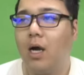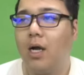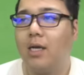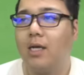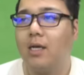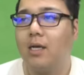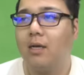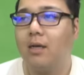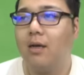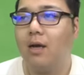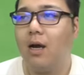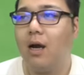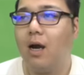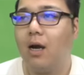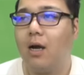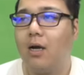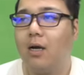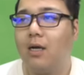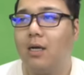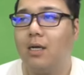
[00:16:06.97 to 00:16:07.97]
いあ
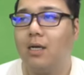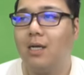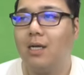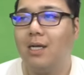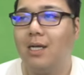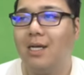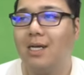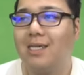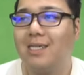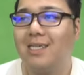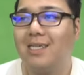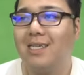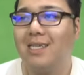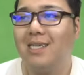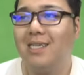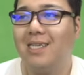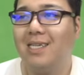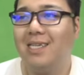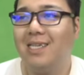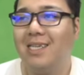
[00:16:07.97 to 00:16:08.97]

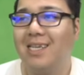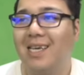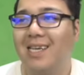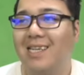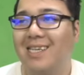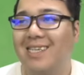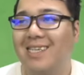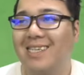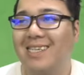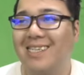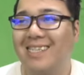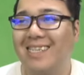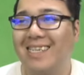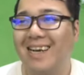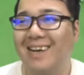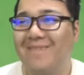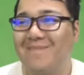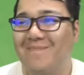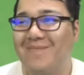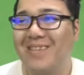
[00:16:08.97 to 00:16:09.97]
いける気
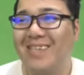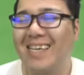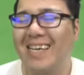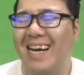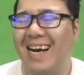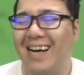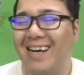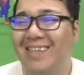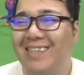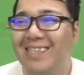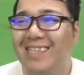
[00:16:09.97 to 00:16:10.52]
が無理か